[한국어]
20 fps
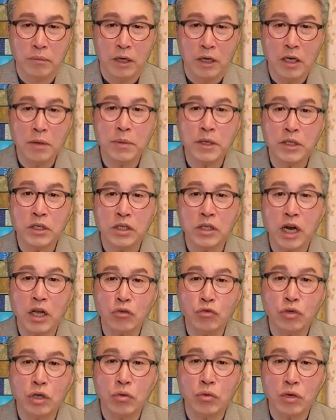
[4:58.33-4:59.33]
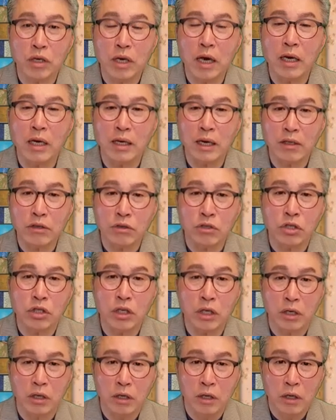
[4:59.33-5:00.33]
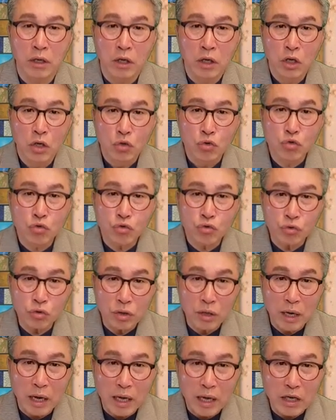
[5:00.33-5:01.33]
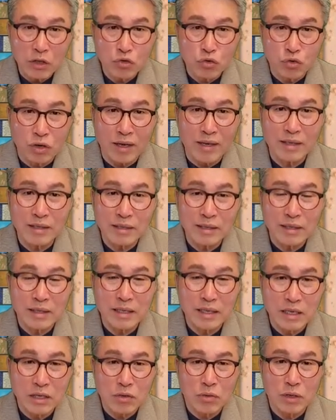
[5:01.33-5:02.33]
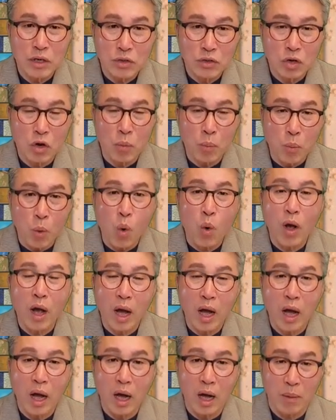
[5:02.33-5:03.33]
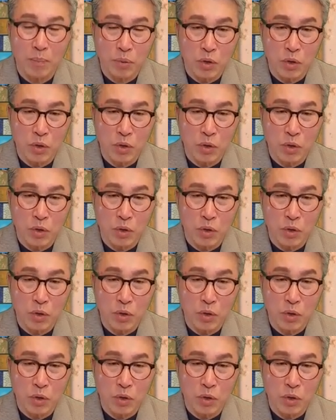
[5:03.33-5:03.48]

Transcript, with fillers: 이미 지난주에도 이야기를 했듯이 누군가의 죄를 씻기 위해서 뭐가